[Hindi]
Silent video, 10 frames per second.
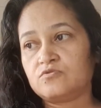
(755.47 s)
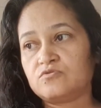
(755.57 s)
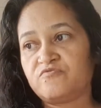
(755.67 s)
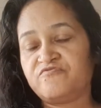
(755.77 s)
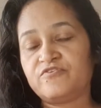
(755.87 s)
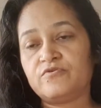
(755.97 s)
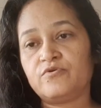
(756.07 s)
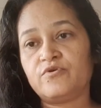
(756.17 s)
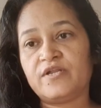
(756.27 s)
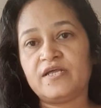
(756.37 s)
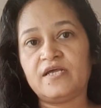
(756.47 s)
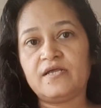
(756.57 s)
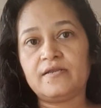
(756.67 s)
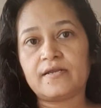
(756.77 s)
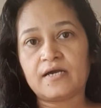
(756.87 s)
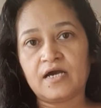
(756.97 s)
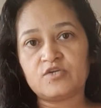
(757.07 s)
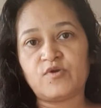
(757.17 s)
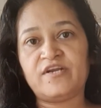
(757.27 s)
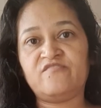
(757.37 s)
तो फिर उन्होंने रखा
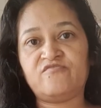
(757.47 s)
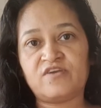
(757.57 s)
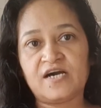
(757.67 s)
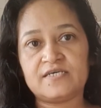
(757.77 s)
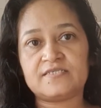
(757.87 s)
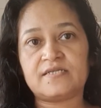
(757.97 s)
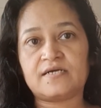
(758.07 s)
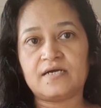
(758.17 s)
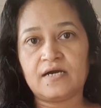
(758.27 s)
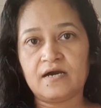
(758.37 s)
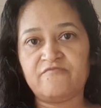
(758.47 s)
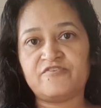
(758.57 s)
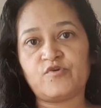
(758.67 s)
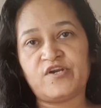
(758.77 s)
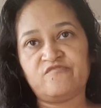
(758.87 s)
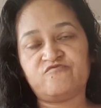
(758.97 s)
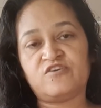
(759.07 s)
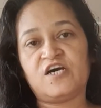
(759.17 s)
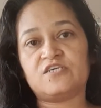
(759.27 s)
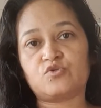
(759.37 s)
ट्वेंटी फोर आवर्स रखा फिर ट्वेंटी फोर
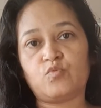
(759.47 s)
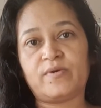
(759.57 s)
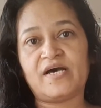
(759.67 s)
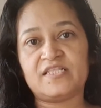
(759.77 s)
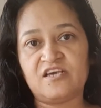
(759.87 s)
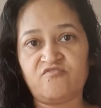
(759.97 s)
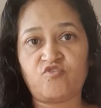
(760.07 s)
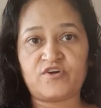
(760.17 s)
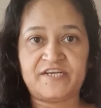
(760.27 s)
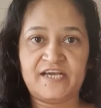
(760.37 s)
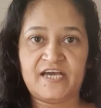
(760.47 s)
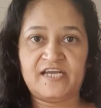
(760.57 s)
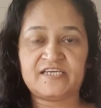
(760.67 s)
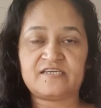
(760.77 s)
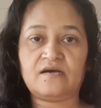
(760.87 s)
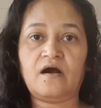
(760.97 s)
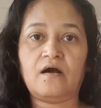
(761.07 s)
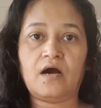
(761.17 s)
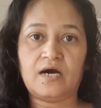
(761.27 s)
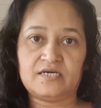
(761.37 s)
आवर्स को बढ़ा दिया फोर्टी एट
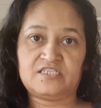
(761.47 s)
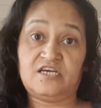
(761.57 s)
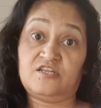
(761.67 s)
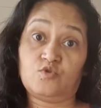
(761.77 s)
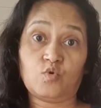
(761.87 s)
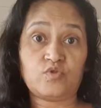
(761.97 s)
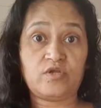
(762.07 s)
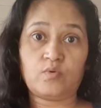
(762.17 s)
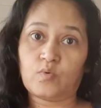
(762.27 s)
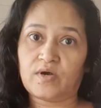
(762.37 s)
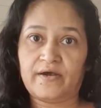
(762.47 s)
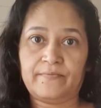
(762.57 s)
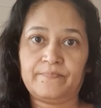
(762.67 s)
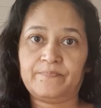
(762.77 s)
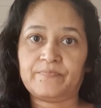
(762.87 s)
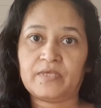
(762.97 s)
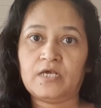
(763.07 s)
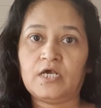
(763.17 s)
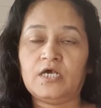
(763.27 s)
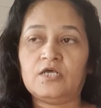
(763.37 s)
आवर्स यानी दो दिन हो गए
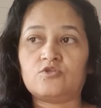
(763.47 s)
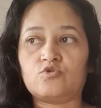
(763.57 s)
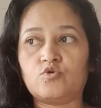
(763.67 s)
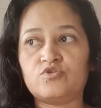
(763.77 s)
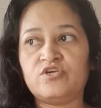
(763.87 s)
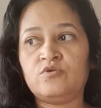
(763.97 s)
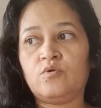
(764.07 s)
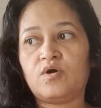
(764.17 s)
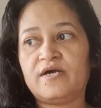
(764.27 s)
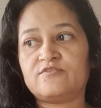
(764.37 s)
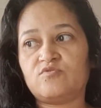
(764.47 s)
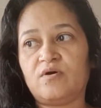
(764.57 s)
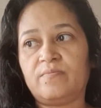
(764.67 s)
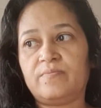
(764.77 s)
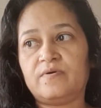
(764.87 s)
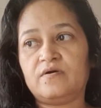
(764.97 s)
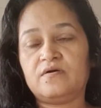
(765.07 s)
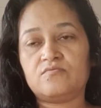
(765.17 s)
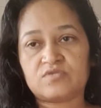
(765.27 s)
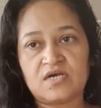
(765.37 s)
तो दो दिन हो गए तो
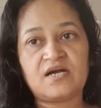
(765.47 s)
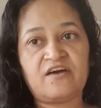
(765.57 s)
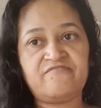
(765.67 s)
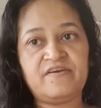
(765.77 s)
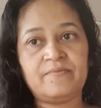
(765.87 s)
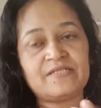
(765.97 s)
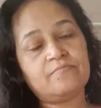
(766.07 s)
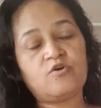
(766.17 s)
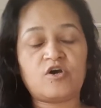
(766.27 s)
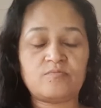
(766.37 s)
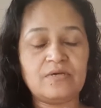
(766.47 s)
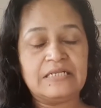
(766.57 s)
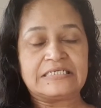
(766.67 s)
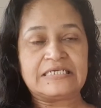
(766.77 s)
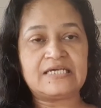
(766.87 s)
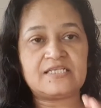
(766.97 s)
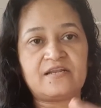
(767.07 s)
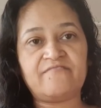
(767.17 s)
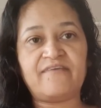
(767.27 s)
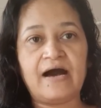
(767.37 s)
अब उसका काफ़ी मतलब नॉर्मल सी की
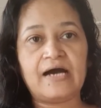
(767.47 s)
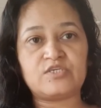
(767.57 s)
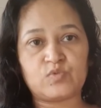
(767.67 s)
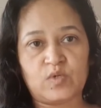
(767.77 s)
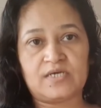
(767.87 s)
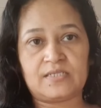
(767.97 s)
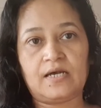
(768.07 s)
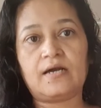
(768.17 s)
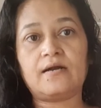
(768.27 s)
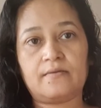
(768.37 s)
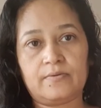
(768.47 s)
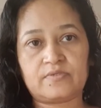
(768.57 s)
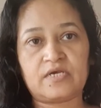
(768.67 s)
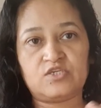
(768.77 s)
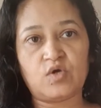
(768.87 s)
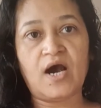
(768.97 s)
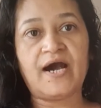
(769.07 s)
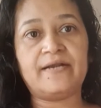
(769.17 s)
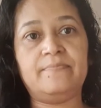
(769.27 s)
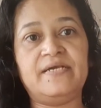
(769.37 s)
तरफ आ चुका था उसका जो
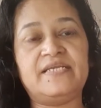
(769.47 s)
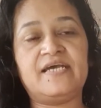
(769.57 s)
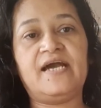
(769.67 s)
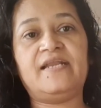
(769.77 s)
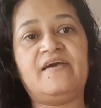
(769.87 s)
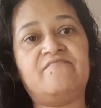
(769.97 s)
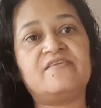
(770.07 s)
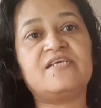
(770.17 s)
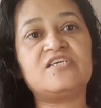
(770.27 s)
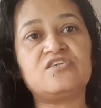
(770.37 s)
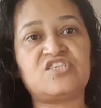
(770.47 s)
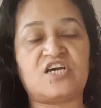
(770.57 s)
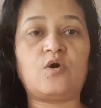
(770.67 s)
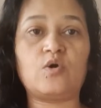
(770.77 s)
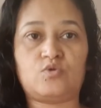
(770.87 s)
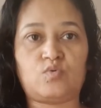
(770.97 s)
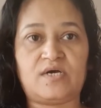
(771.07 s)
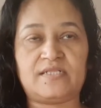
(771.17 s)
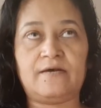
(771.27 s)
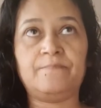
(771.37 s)
हार्ट बीट है एंड एवरीथिंग चेक हो चुका
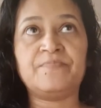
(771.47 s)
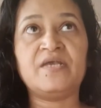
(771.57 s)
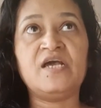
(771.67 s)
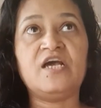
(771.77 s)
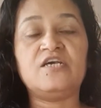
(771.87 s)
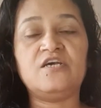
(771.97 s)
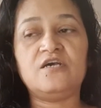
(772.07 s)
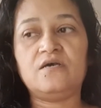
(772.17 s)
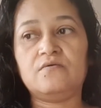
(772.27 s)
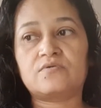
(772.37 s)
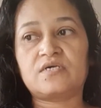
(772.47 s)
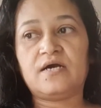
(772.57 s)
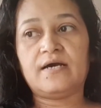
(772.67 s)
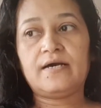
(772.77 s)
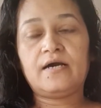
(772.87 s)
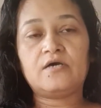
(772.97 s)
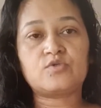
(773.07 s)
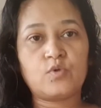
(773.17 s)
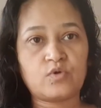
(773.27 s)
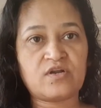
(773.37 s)
था उसका
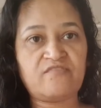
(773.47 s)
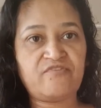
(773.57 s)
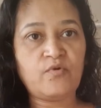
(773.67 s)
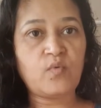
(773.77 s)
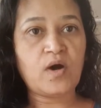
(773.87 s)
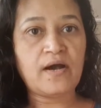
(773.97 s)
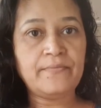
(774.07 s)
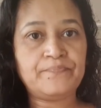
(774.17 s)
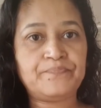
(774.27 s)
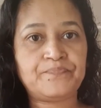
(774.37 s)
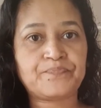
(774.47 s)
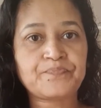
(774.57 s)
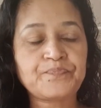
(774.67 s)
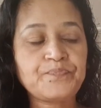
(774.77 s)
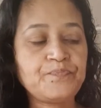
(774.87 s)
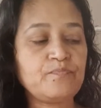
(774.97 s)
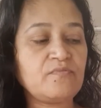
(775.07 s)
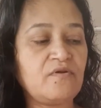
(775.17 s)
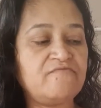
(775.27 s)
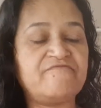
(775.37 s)
सोनोग्राफी हुआ
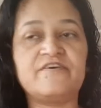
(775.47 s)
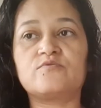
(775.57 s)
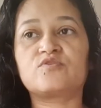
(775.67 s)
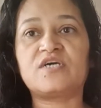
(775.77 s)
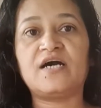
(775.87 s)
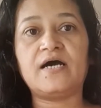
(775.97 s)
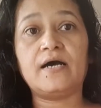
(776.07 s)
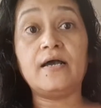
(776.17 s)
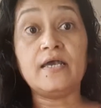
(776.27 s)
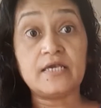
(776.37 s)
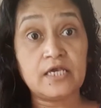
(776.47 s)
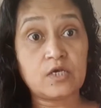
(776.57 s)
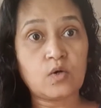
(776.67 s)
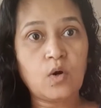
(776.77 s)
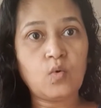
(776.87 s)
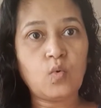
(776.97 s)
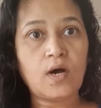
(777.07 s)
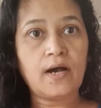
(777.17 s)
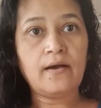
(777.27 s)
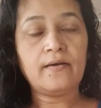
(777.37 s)
फिर उसका इको हुआ
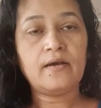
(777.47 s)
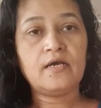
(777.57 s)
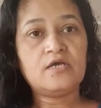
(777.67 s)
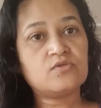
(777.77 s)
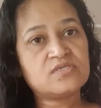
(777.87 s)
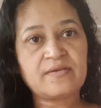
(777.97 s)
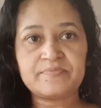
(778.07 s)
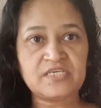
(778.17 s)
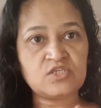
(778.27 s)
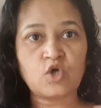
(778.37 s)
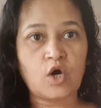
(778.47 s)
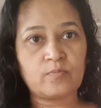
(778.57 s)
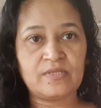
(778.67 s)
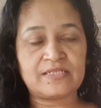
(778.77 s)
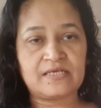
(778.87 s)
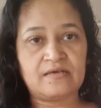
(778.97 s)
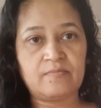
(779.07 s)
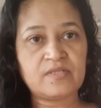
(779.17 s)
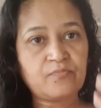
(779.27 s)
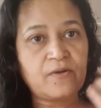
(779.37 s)
तो सब चीज़ नॉर्मल थी
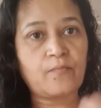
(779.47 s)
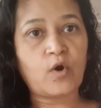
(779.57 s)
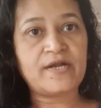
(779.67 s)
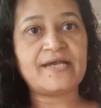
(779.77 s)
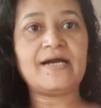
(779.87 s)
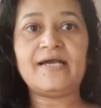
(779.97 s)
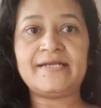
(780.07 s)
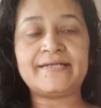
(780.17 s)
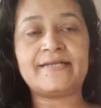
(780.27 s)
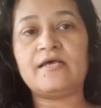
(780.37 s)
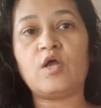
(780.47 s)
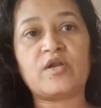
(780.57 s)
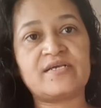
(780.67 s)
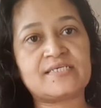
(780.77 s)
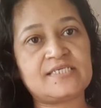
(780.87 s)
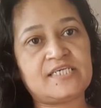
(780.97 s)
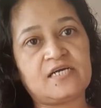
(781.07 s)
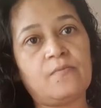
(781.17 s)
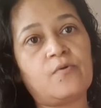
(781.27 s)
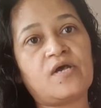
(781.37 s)
मतलब पूरे बॉडी का इंटरनल ऑर्गन्स का
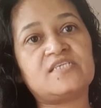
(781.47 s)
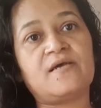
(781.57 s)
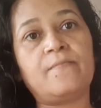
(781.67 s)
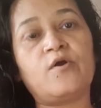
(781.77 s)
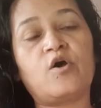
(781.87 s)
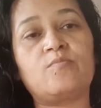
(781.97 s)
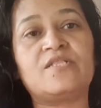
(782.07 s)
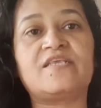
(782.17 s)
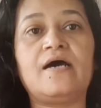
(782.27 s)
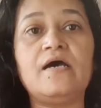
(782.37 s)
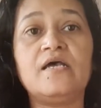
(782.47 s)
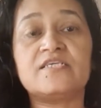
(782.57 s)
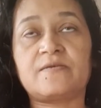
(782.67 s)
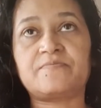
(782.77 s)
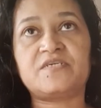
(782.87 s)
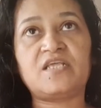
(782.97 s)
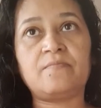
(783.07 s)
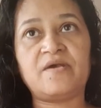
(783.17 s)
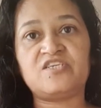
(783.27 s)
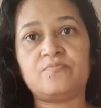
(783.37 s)
चेकअप हो गया सब नॉर्मल था सबसे ज़्यादा
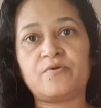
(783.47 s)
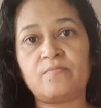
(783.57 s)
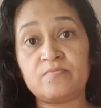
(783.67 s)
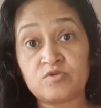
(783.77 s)
मेजर प्रॉब्लम